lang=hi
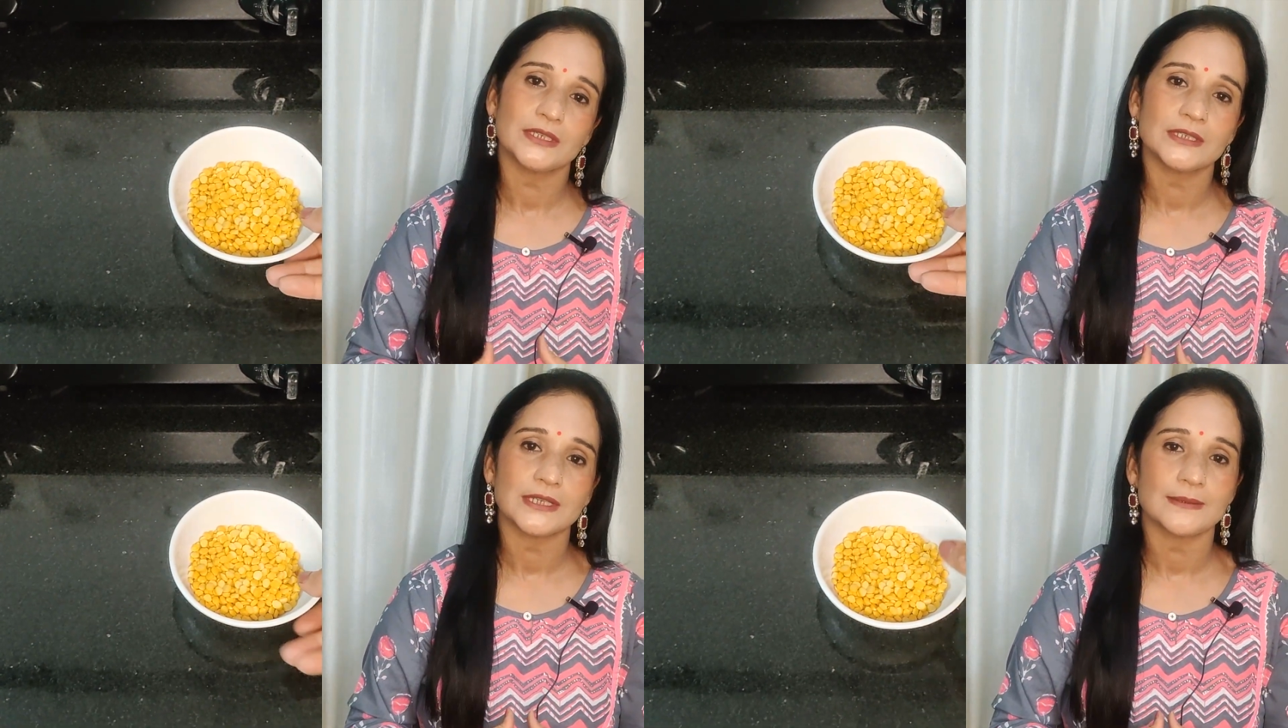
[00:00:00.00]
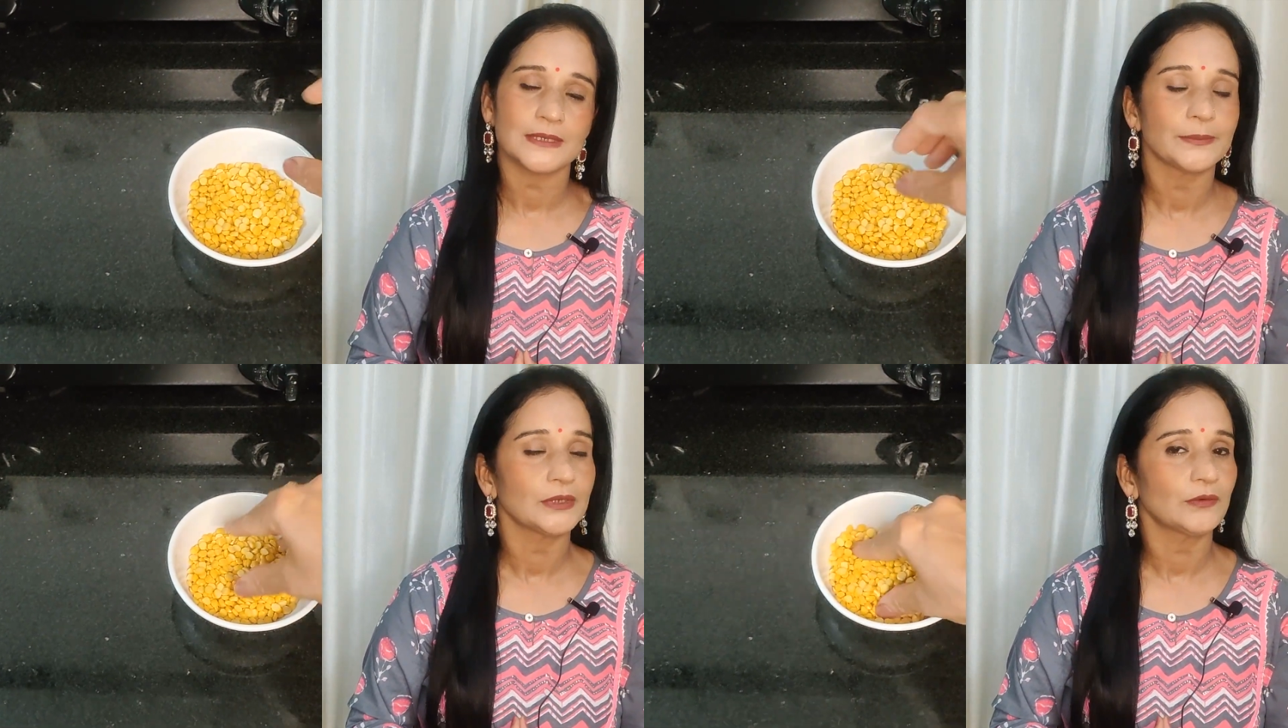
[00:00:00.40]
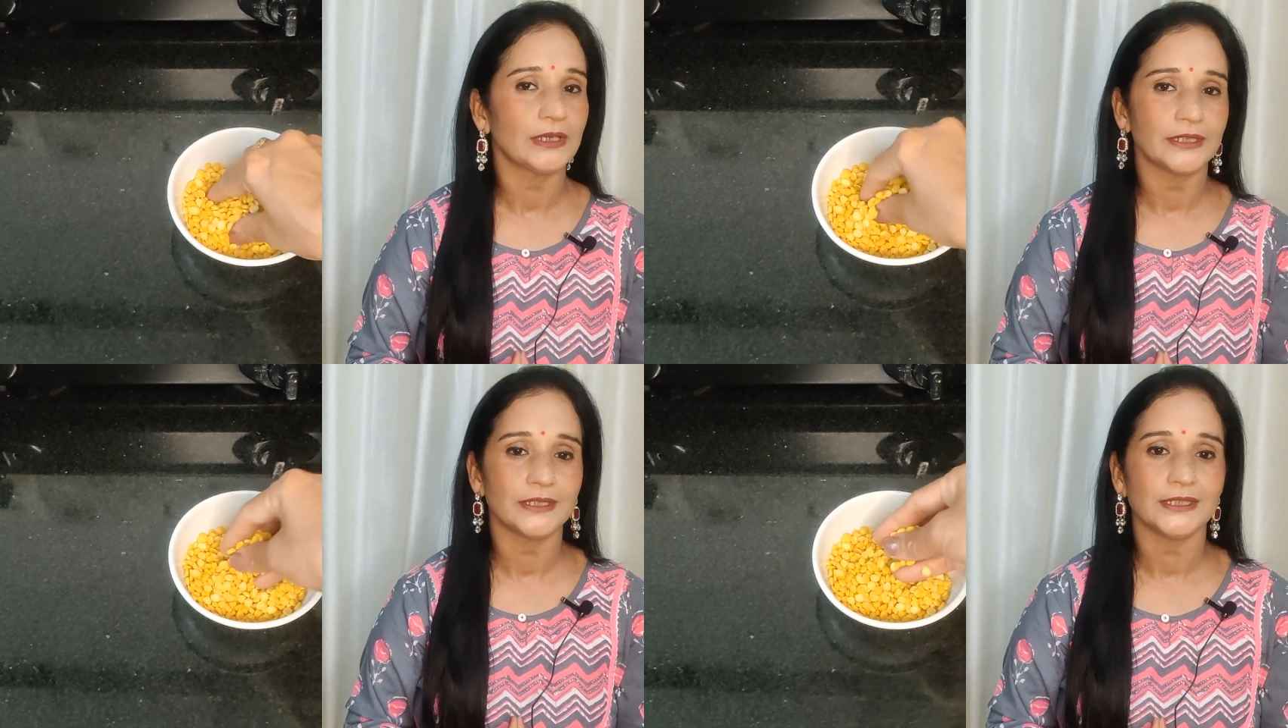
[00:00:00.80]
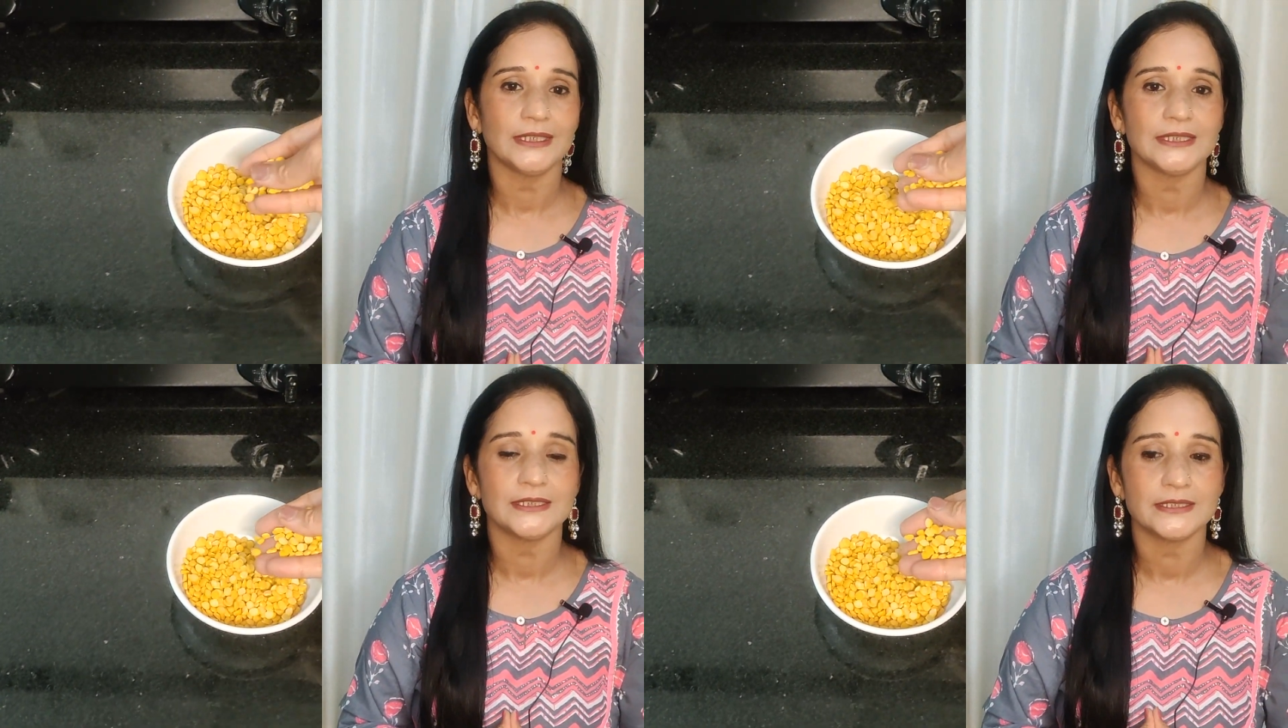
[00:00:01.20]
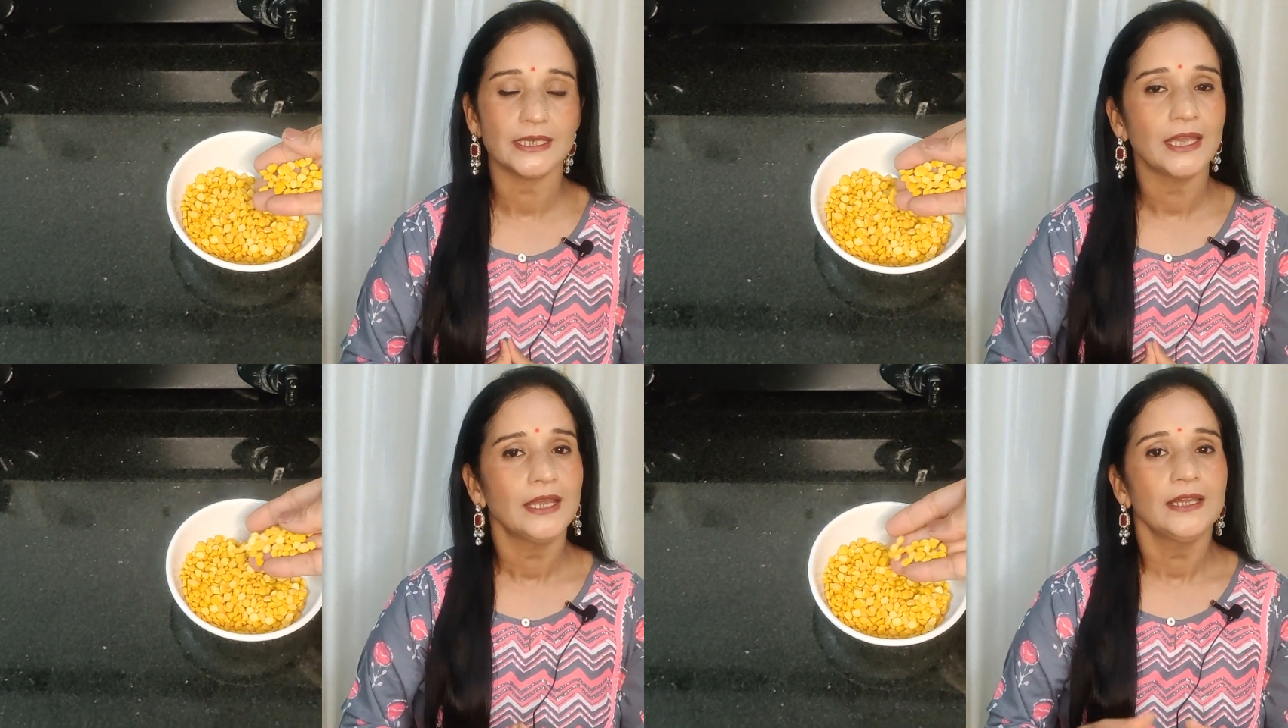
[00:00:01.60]
हिसाब से अपनी क्वांटिटी ले लीजिए
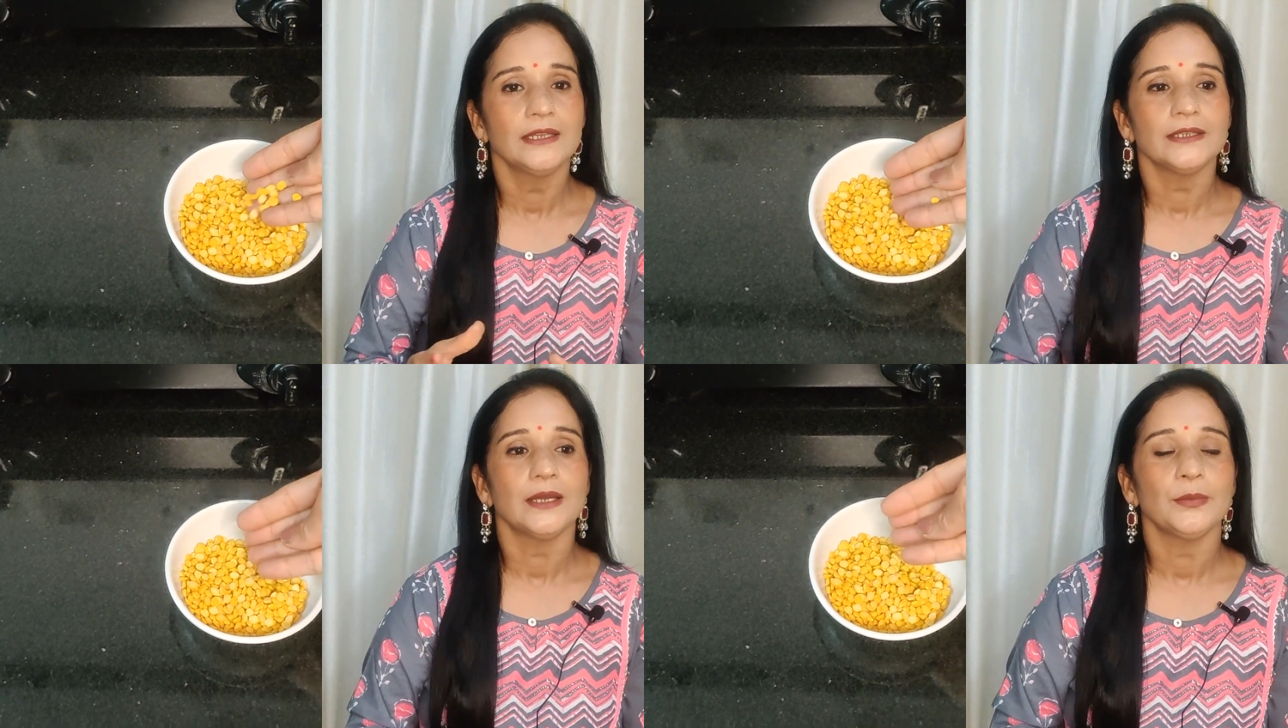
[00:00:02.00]
यहाँ